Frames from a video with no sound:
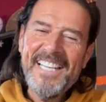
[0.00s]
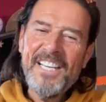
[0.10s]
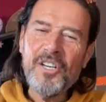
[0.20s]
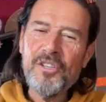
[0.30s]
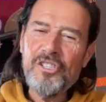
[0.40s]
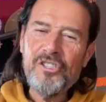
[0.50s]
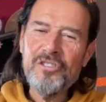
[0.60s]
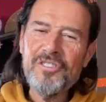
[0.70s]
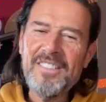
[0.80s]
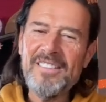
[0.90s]
Lo
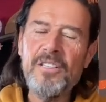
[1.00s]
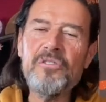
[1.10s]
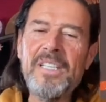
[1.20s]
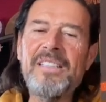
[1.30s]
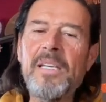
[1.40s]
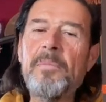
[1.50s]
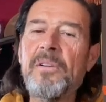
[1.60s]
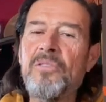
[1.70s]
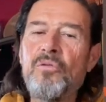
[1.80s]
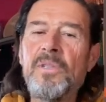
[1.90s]
dicho, si así lo sientes, por
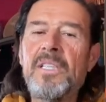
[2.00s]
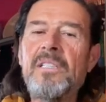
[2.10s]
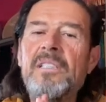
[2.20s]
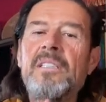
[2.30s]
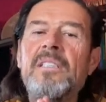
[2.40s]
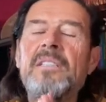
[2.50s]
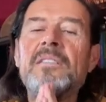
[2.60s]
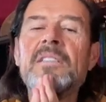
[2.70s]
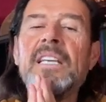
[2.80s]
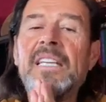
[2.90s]
resumir,
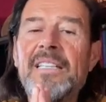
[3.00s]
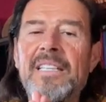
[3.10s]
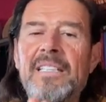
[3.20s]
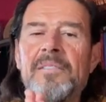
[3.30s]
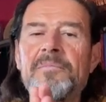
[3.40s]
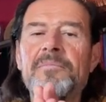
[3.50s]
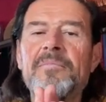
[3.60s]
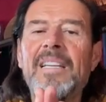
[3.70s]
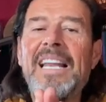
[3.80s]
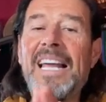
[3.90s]
quita
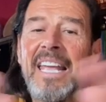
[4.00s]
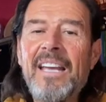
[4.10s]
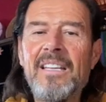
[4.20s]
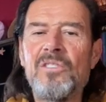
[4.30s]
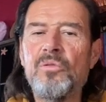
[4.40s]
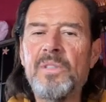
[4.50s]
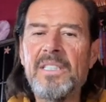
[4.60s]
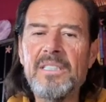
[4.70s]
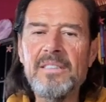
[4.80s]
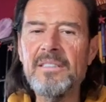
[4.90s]
la queja de tu
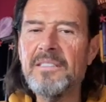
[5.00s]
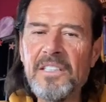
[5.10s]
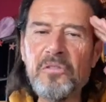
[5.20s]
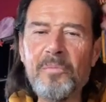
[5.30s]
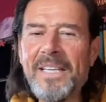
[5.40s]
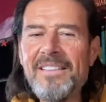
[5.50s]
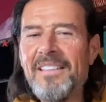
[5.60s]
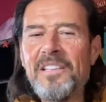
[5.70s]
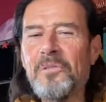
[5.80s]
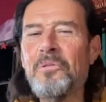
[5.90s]
vida, de tu mente,
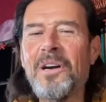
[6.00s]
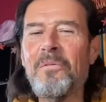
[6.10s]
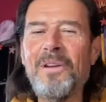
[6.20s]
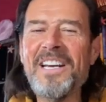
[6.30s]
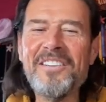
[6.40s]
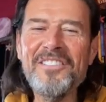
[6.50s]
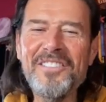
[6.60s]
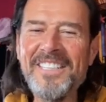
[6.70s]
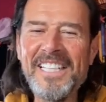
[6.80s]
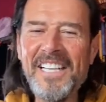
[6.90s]
de tu vocabulario.
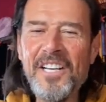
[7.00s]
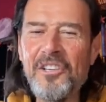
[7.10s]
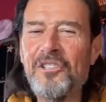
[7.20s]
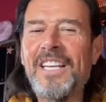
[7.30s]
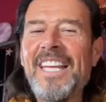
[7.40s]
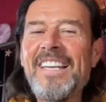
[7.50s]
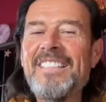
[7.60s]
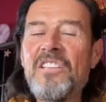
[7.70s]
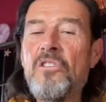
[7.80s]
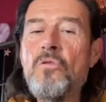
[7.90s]
No te
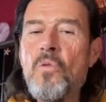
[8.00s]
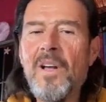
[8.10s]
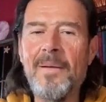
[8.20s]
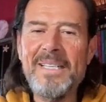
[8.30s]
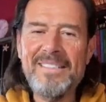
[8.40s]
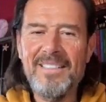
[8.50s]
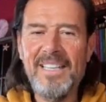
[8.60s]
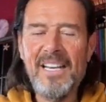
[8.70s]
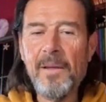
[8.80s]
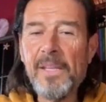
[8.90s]
quejes nunca más
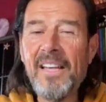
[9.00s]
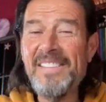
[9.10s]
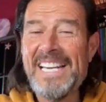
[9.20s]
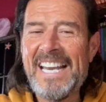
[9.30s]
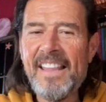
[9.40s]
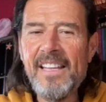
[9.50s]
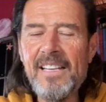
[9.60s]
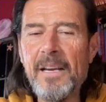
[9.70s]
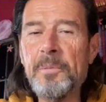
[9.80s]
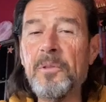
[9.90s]
en la vida de
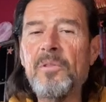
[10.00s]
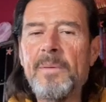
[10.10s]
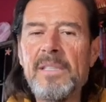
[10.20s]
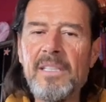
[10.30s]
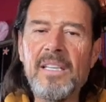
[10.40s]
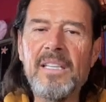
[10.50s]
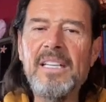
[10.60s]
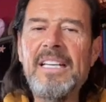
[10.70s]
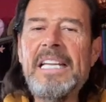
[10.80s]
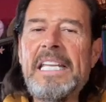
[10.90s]
nada, absolutamente nada,
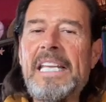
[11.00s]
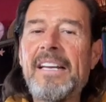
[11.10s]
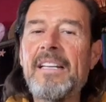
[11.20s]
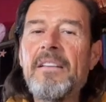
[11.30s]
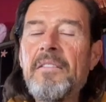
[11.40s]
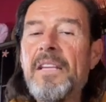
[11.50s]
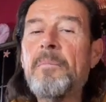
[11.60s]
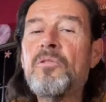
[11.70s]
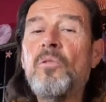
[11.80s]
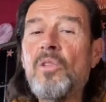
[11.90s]
y agradece
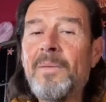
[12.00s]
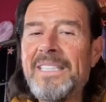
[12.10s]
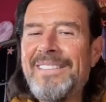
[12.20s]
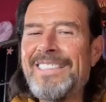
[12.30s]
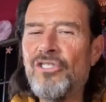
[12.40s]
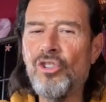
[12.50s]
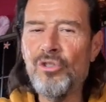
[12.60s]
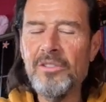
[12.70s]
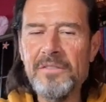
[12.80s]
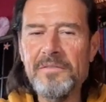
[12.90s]
absolutamente
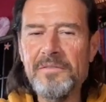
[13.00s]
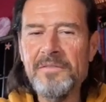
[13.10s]
todo.